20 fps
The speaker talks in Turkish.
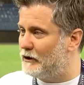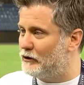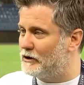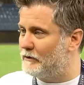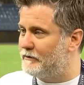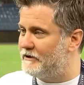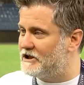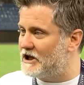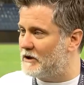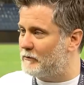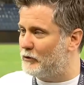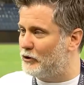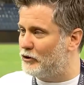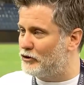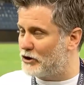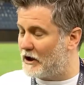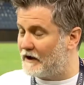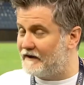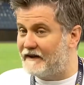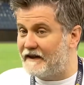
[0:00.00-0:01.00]
olabilecek bir
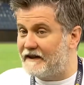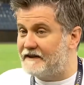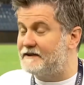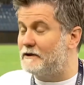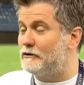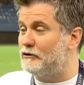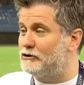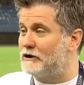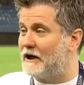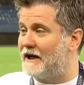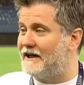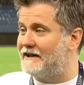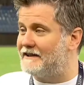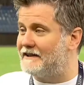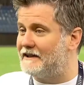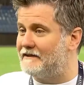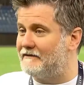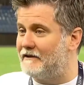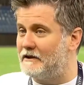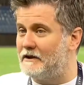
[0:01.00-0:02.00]
oyuncu. Enteresan
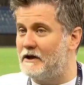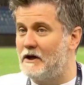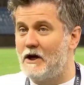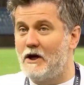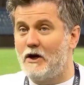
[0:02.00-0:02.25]
özellikleri var.